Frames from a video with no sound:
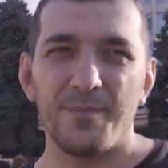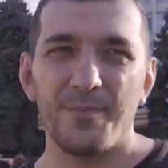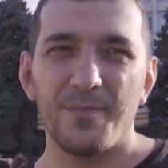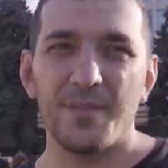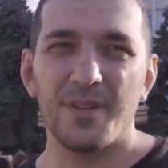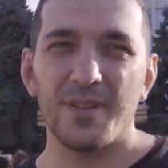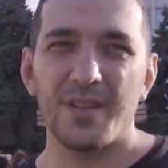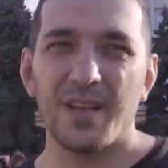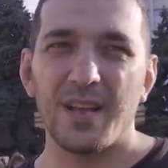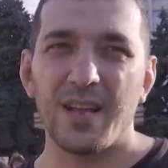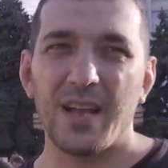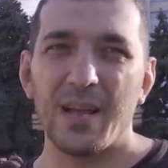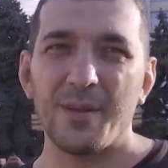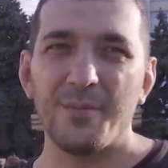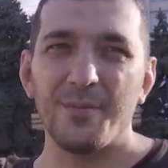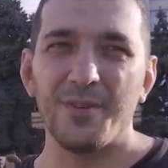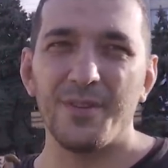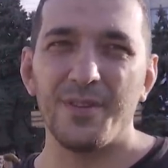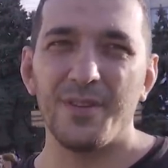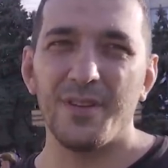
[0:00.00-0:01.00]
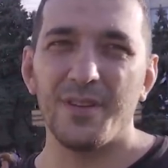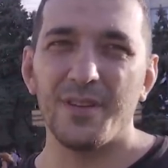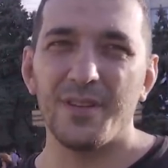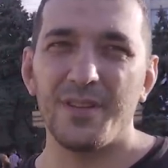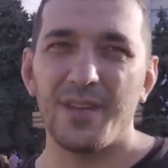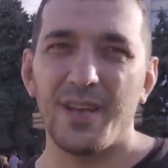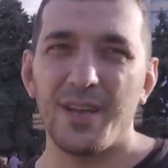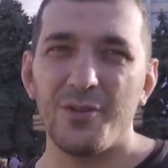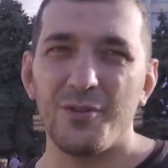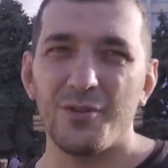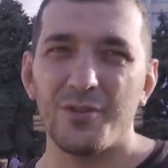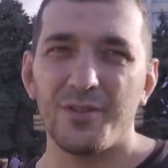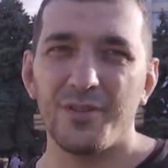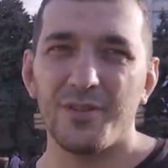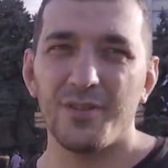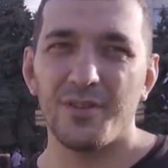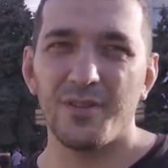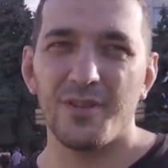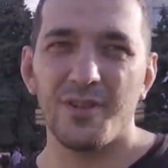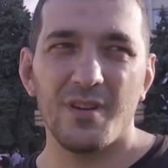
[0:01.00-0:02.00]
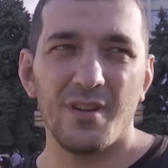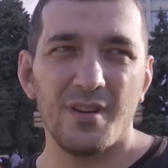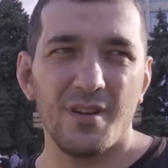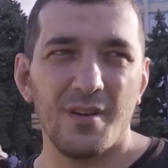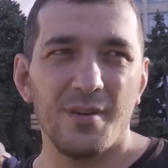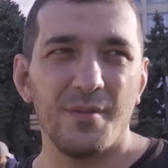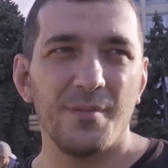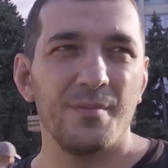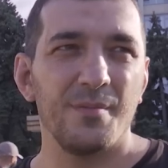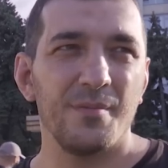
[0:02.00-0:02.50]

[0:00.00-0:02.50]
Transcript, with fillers: это как бы э, дает э,